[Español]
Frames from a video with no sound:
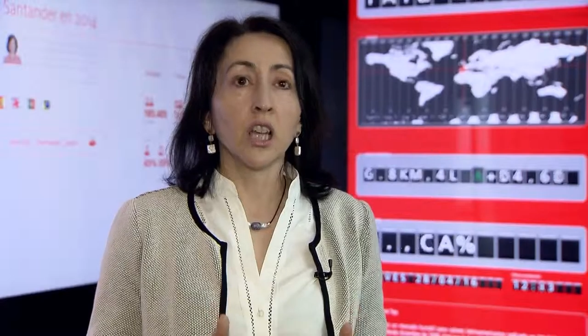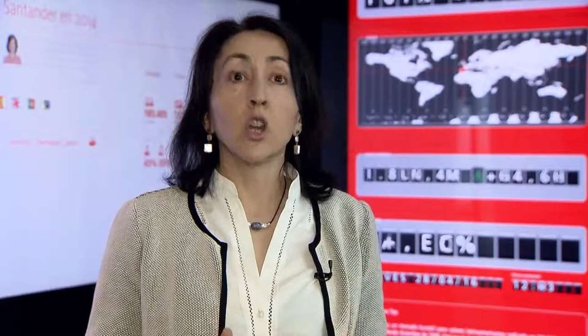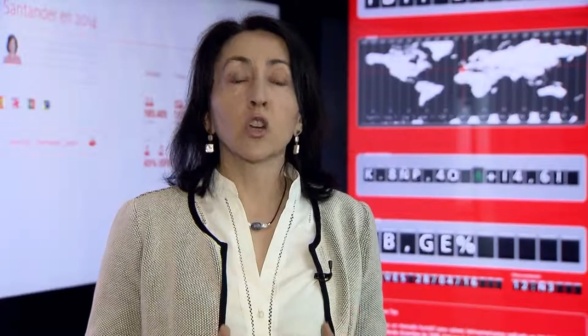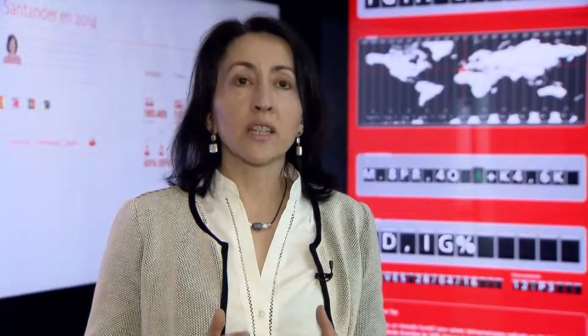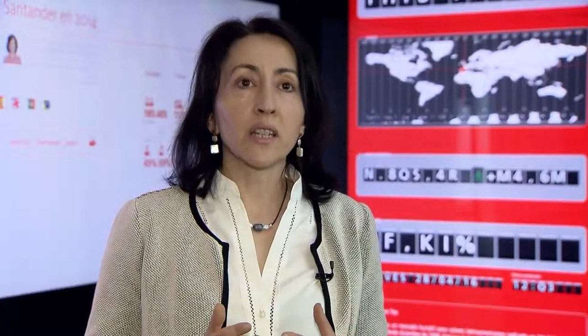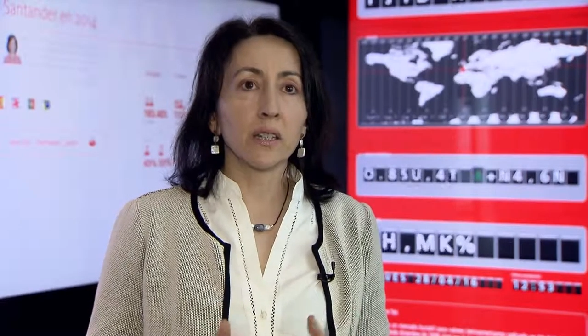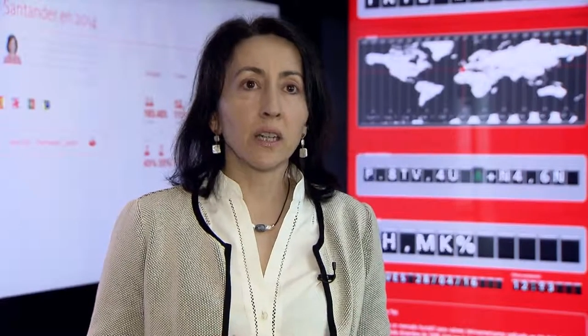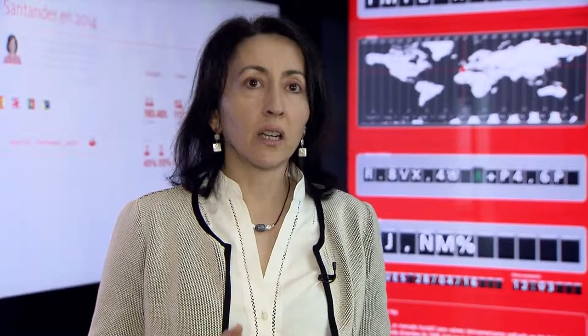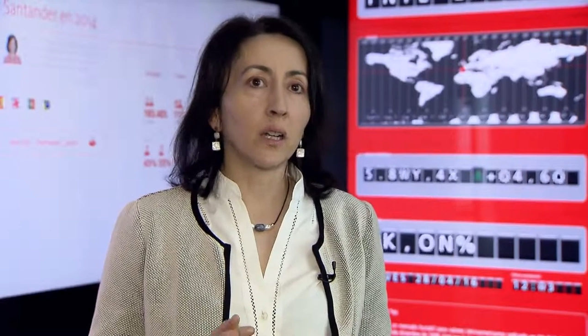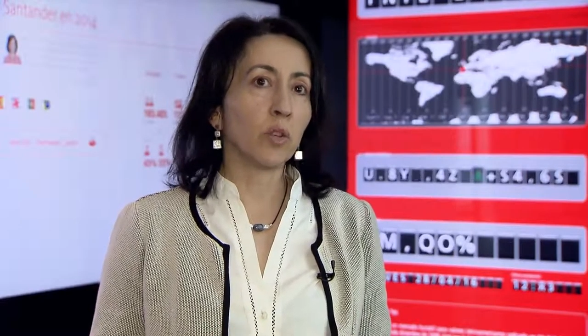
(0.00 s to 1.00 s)
lo que
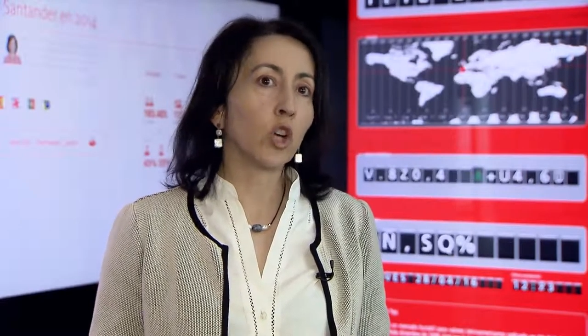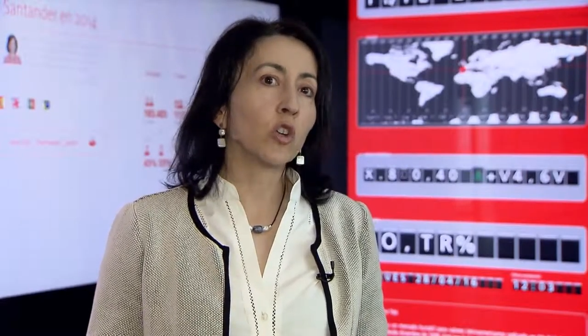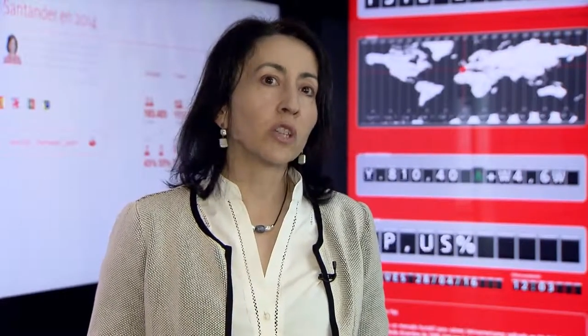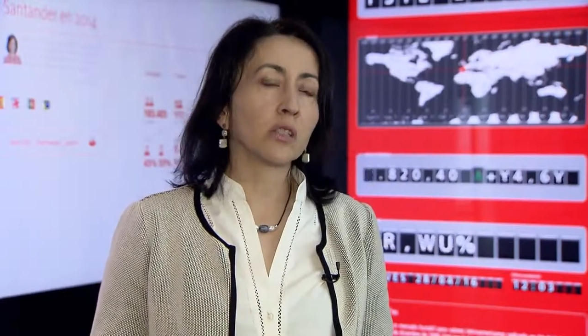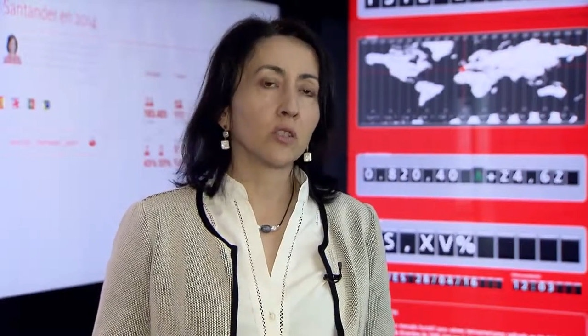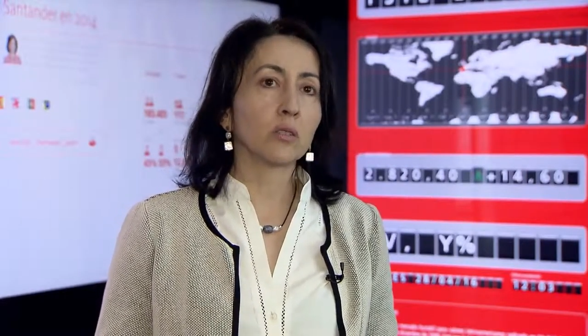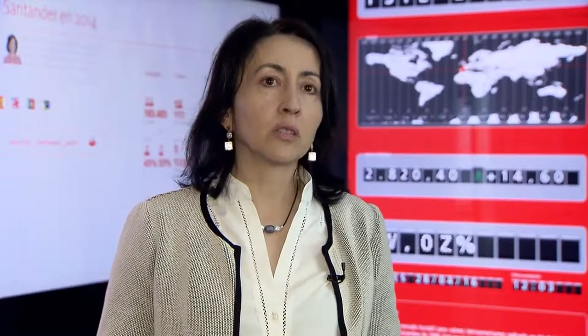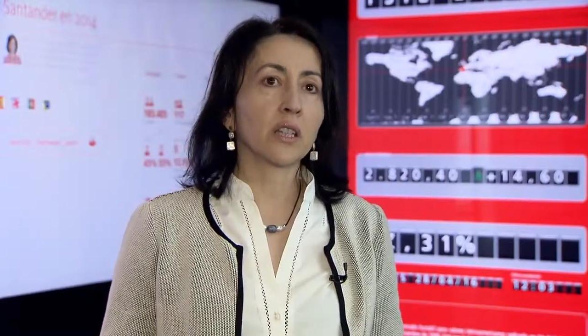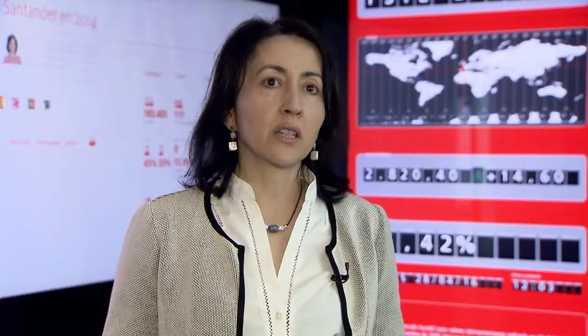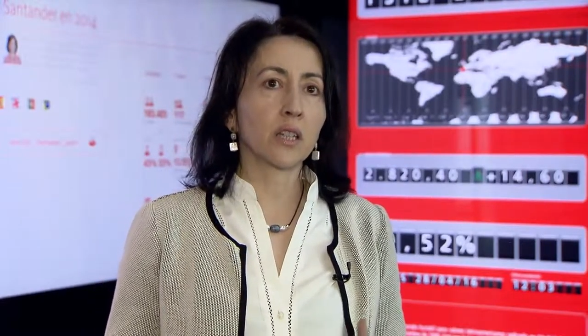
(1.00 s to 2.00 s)
sería el mejor dato
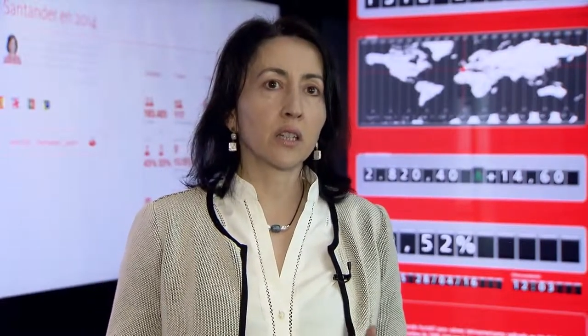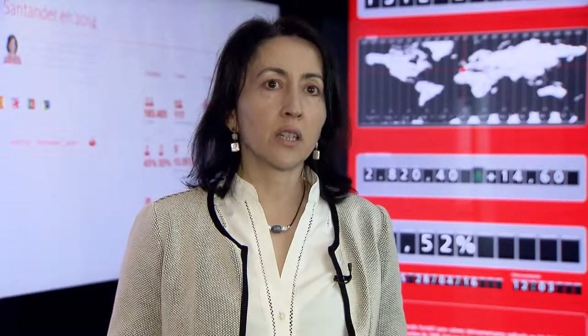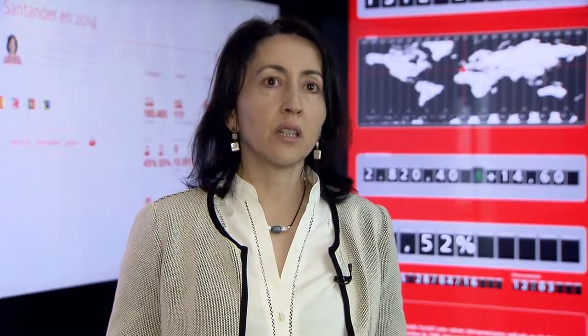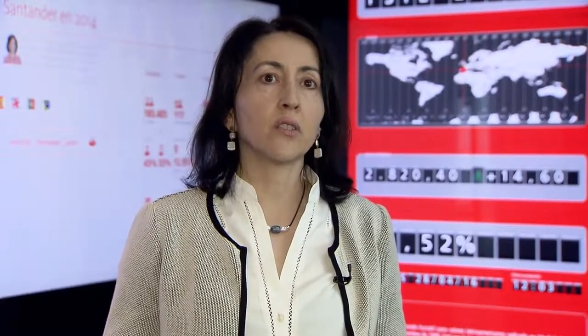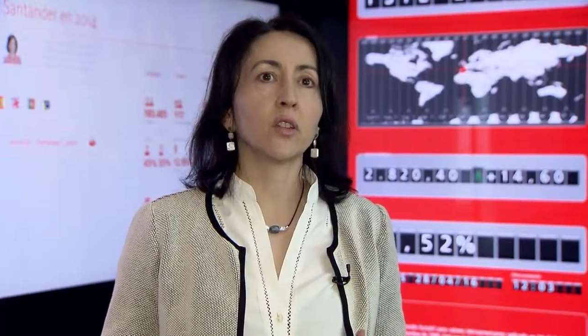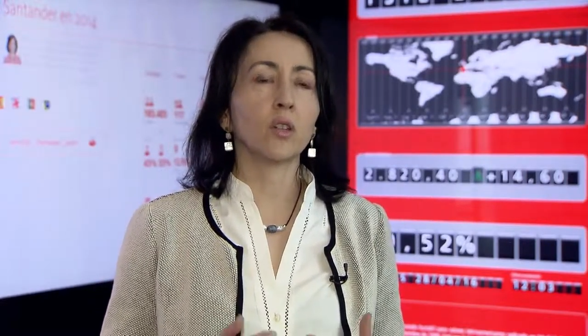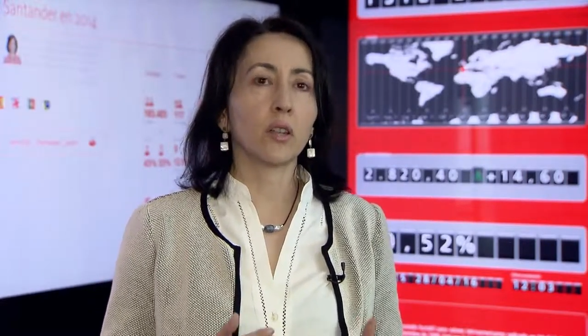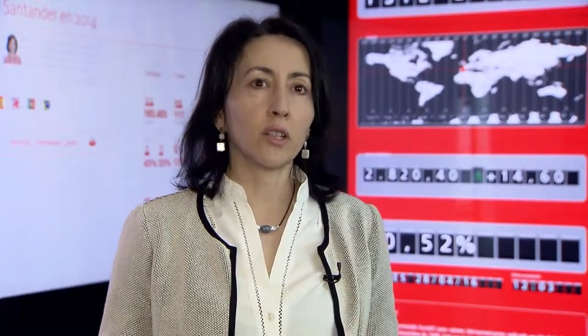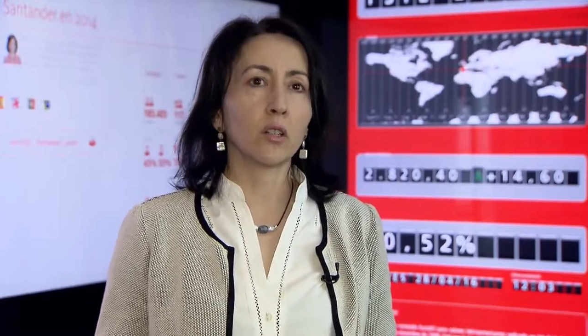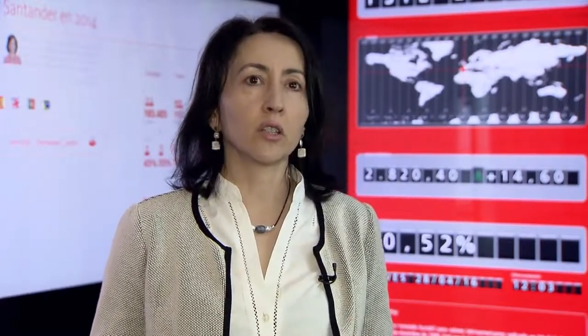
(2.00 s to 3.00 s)
desde que se inició el
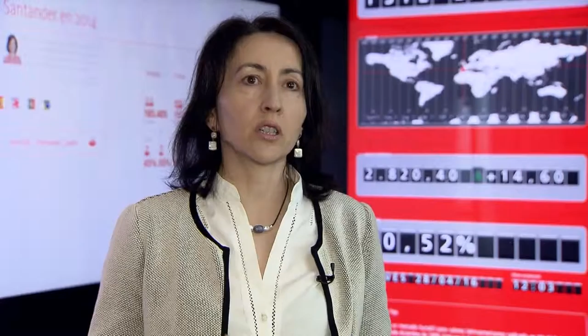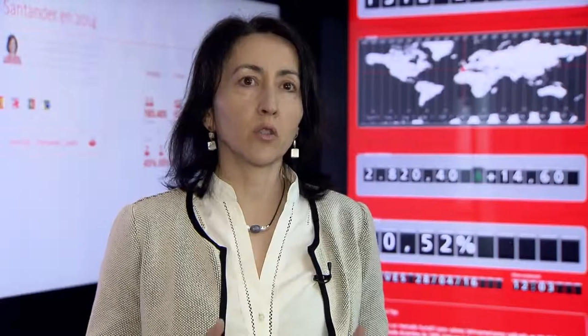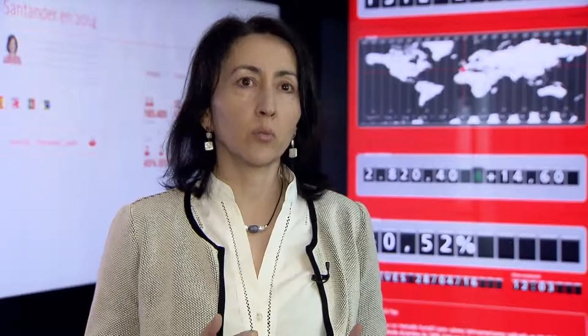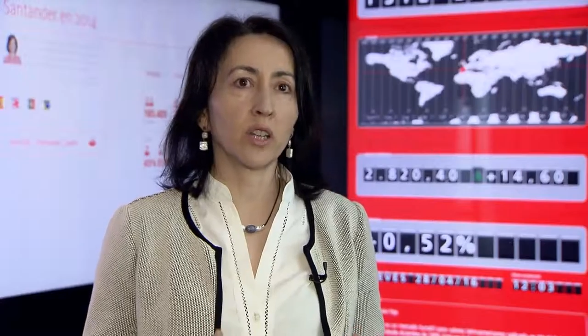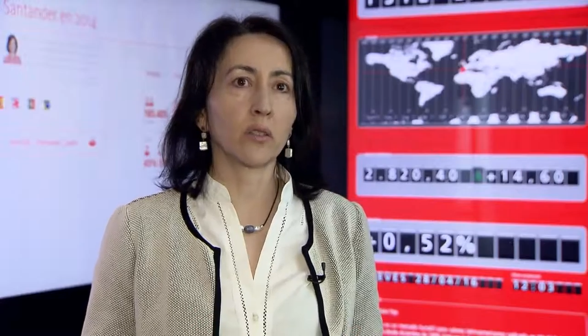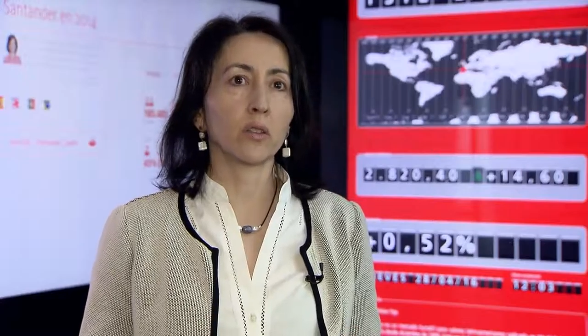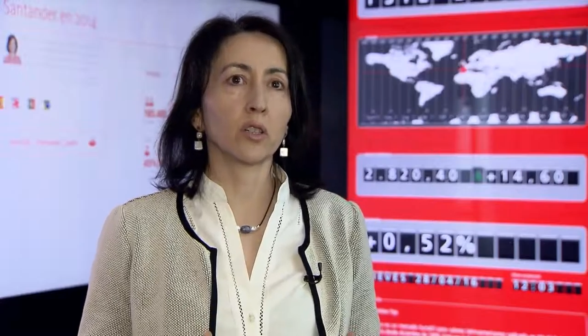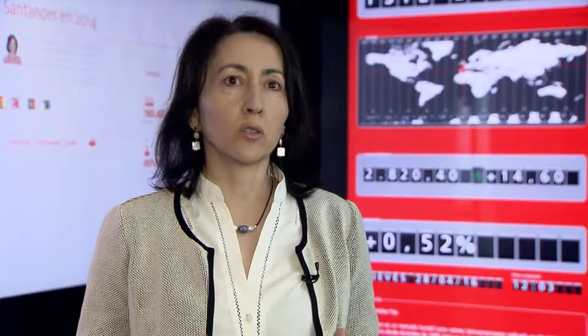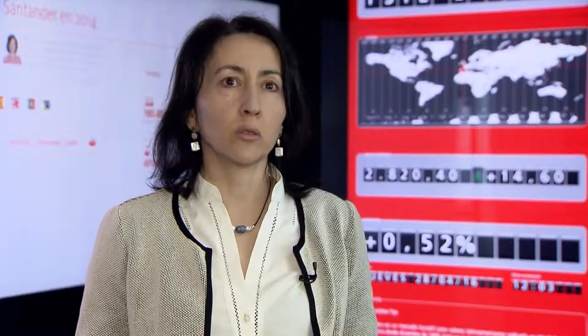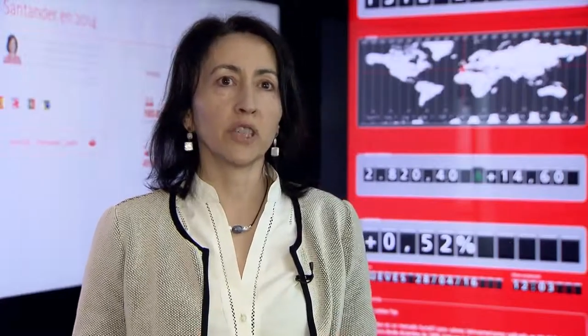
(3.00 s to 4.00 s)
ciclo de recuperación
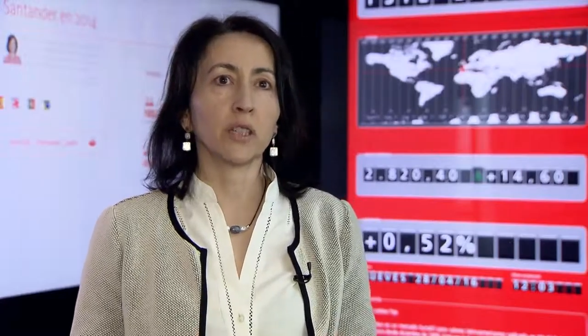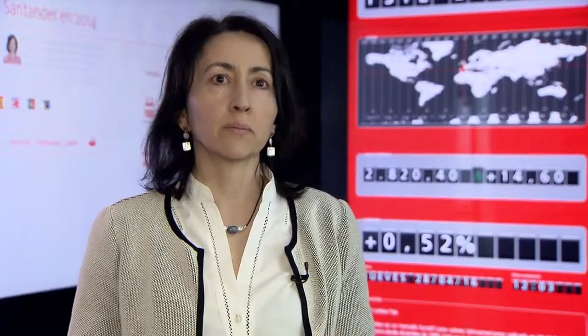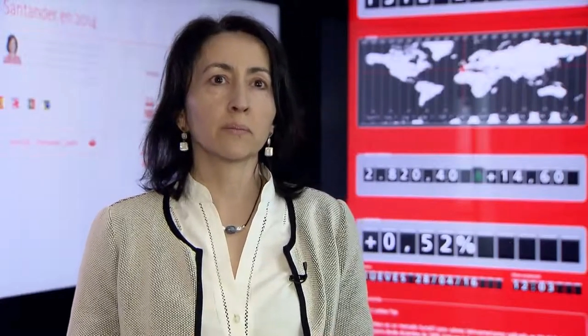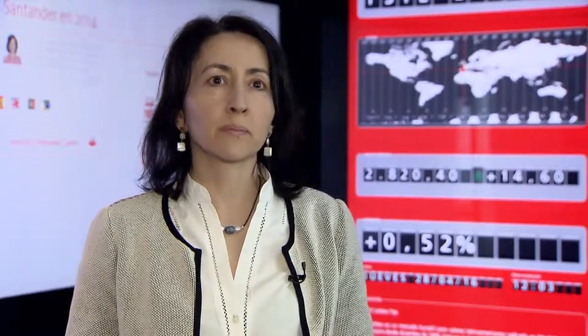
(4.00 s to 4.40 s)
económica.